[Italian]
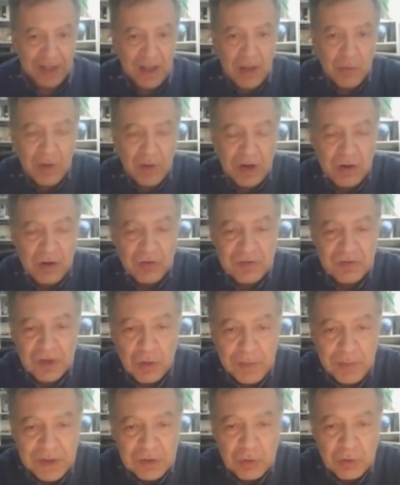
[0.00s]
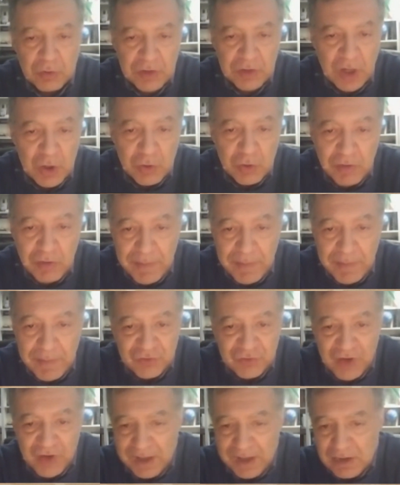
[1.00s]
qualcosa come intorno al
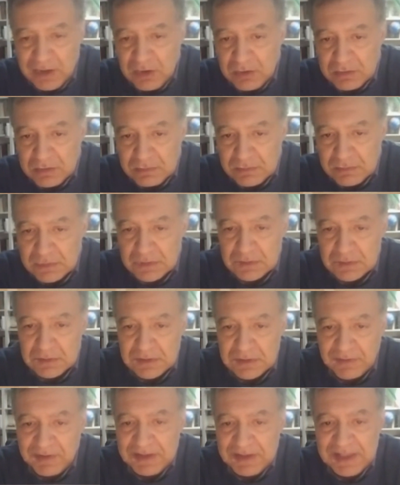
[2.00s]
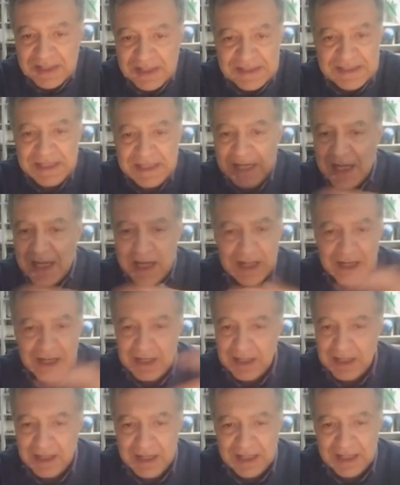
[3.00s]
9%, eh, davanti a sé
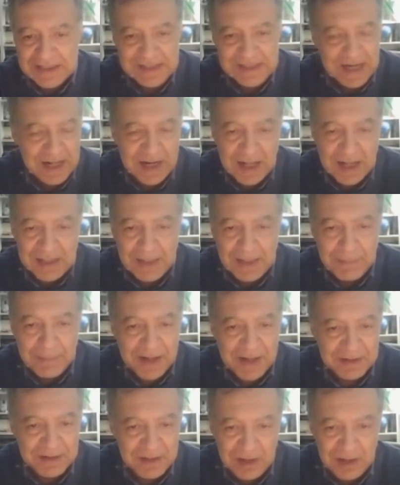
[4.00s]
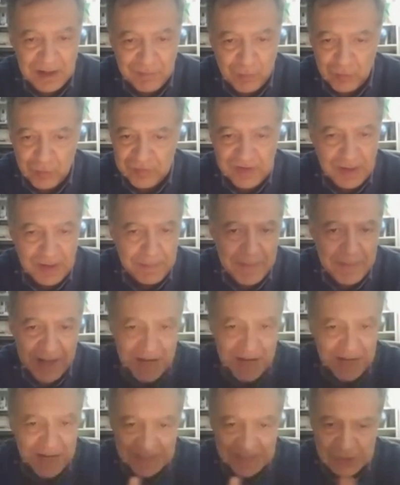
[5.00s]
alla stragrande parte delle forze
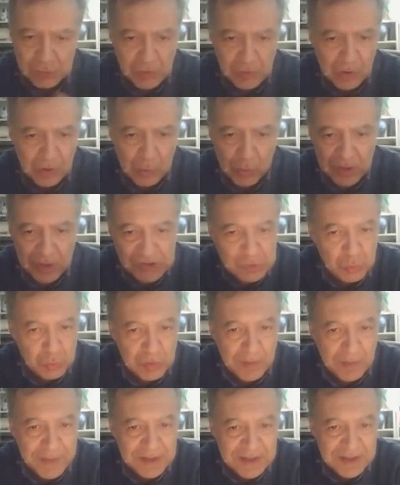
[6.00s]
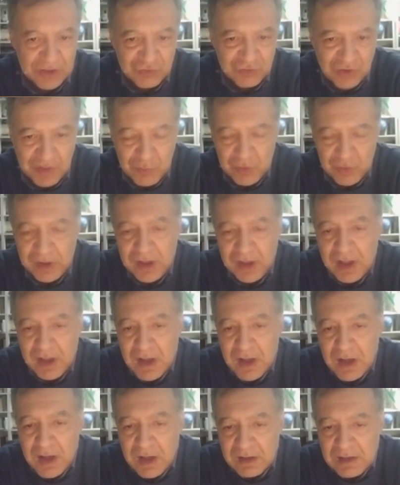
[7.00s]
liberali che sono ancora assolutamente egemoni
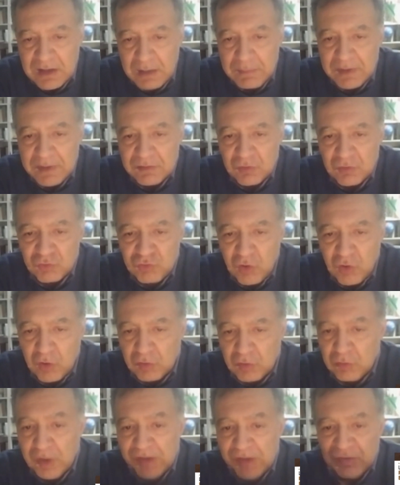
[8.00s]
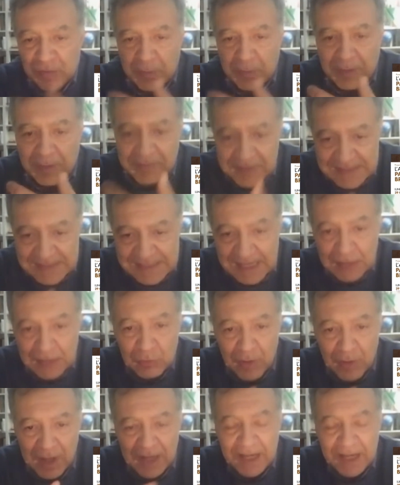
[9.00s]
del Mezzogiorno, è sopravvanzato
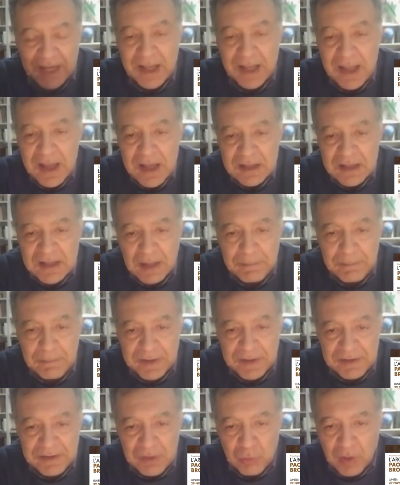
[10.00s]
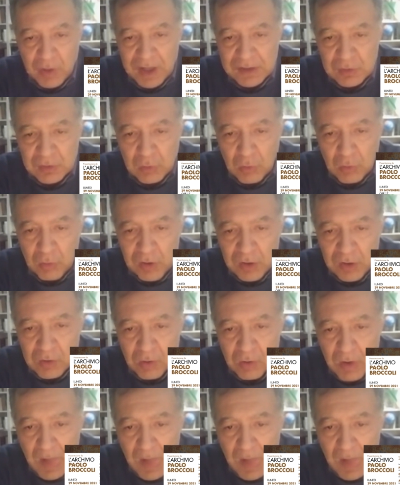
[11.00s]
anche dal Partito Cattolico.